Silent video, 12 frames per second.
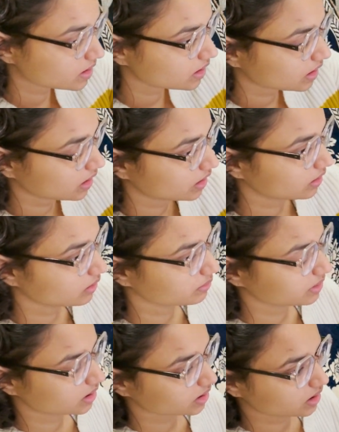हाँ
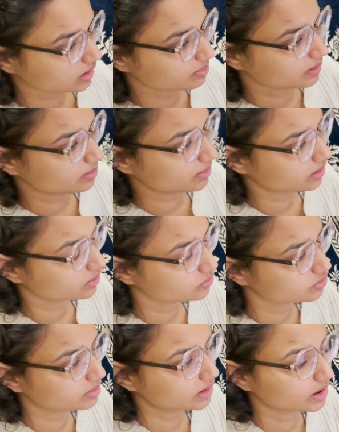मेरा कल पेपर था मुझे
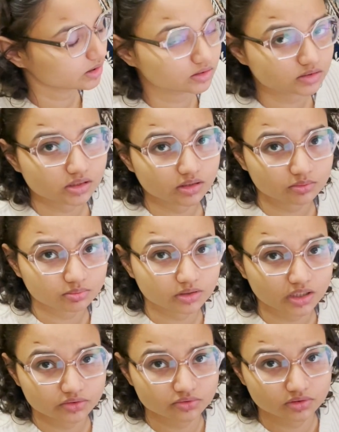पता ही नहीं चला
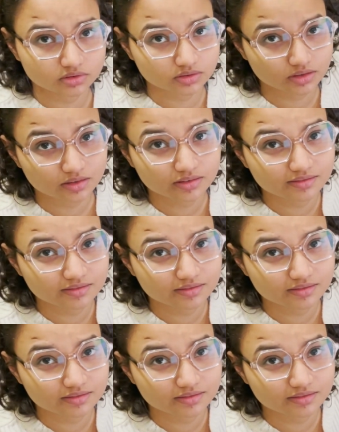ग्रेजुएशन का